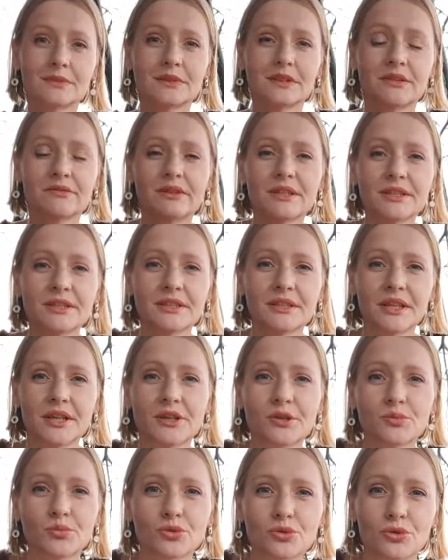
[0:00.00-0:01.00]
Давайте я
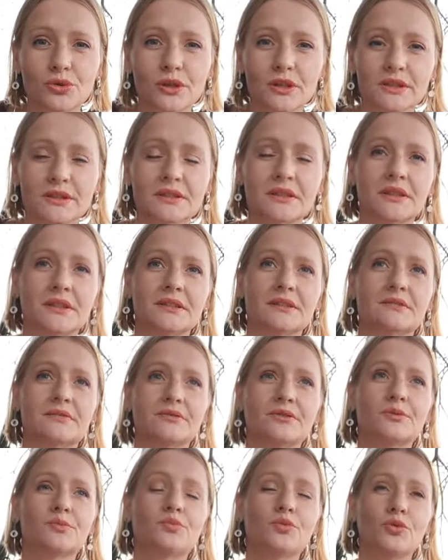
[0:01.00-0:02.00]
не буду
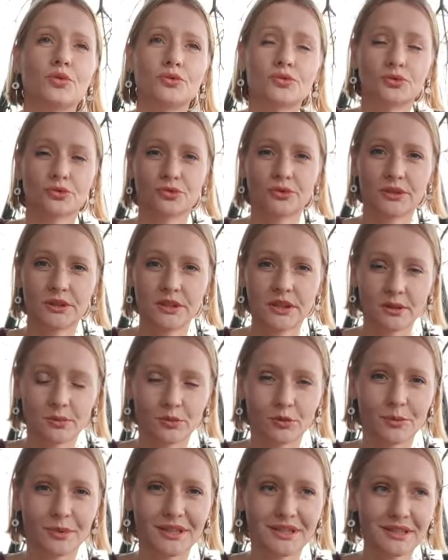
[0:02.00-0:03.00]
рассказывать полную
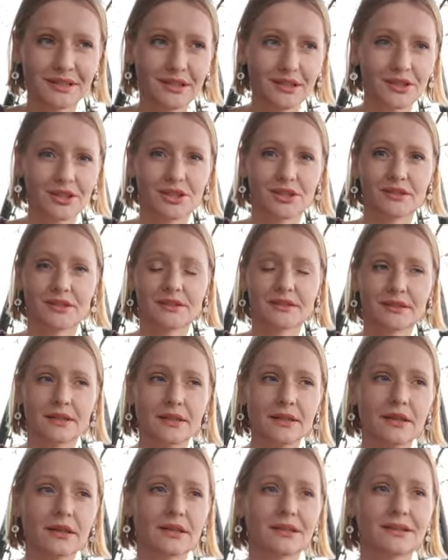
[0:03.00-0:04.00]
схему массажа
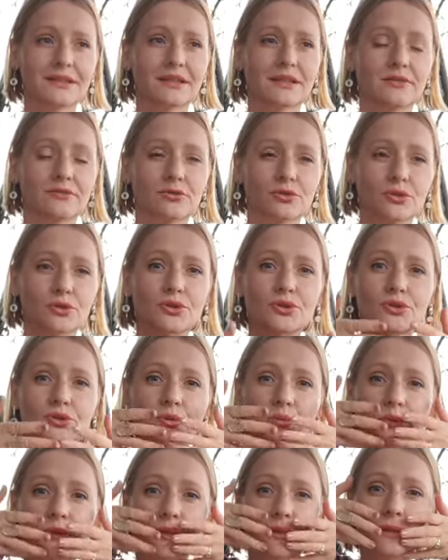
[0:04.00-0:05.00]
лица. Основное,
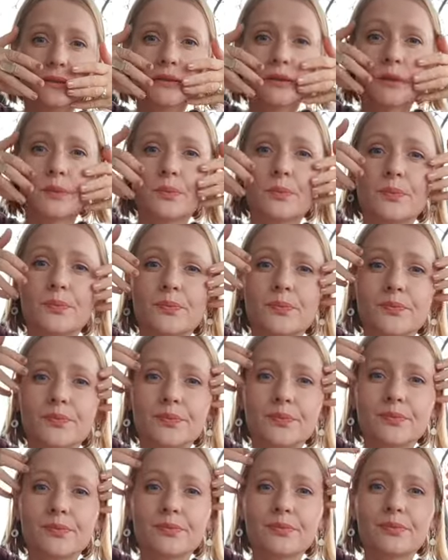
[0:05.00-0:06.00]
что мы делаем,
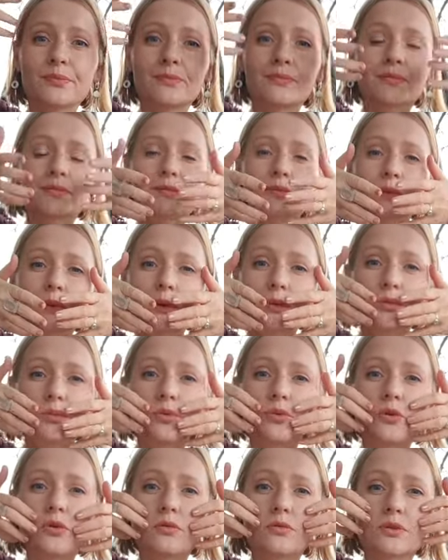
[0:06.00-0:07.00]

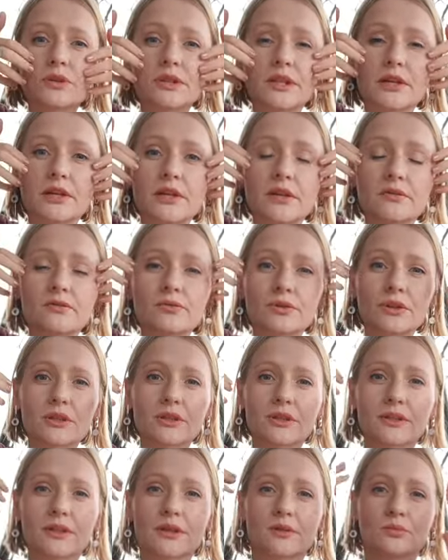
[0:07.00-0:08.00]
по вот таким вот
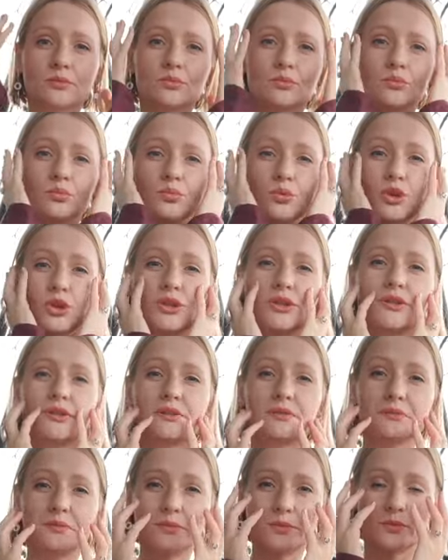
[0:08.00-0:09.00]
линиям. Можно
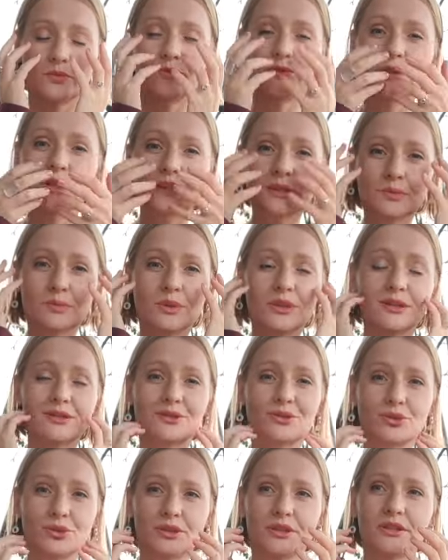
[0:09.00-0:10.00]
вниз, мы
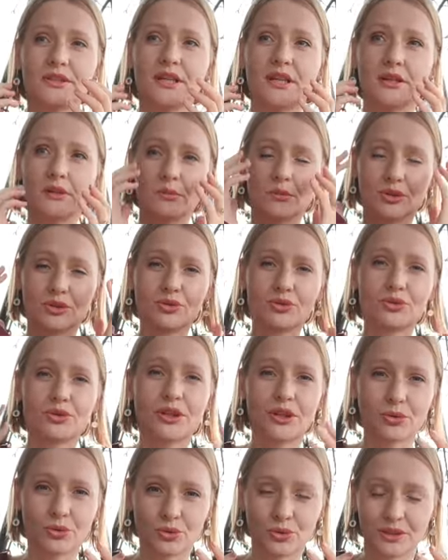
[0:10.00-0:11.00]
лицо не тянем. Оно и
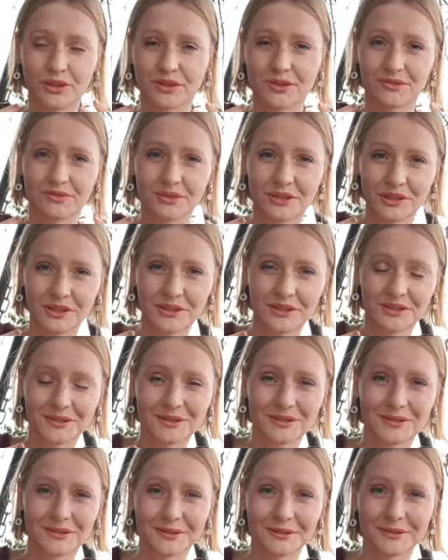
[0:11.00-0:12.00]
так у нас вниз
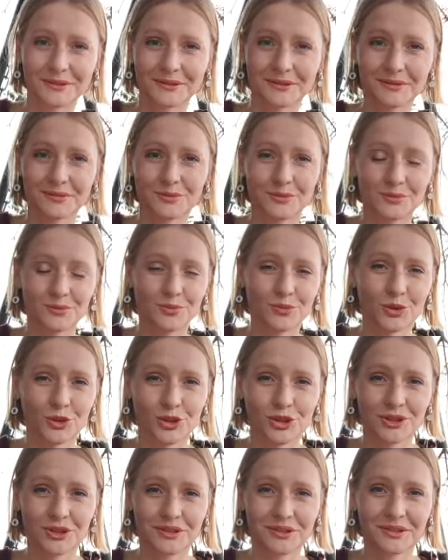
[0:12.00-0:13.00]
э,
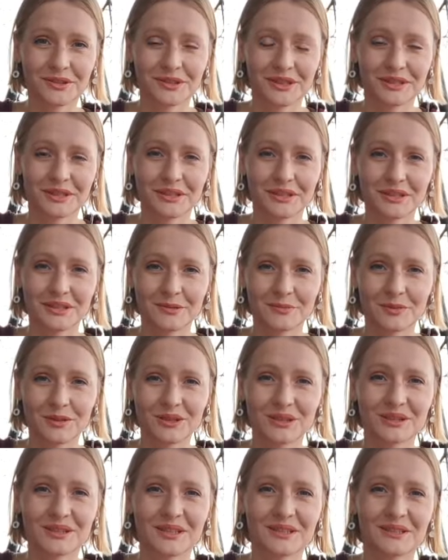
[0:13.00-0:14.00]
может хотеть
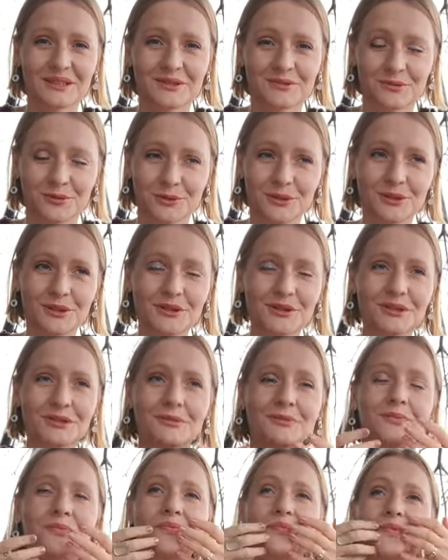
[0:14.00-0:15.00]
сползать с
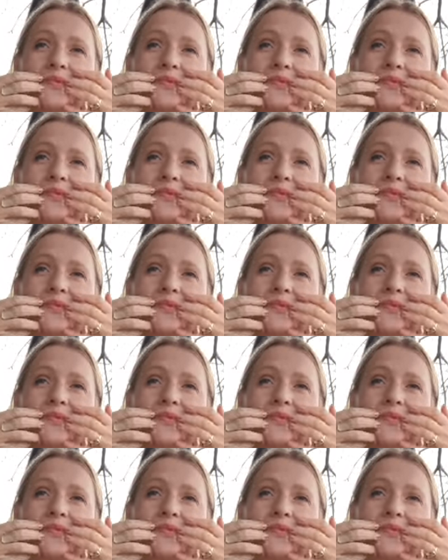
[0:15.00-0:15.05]
возрастом.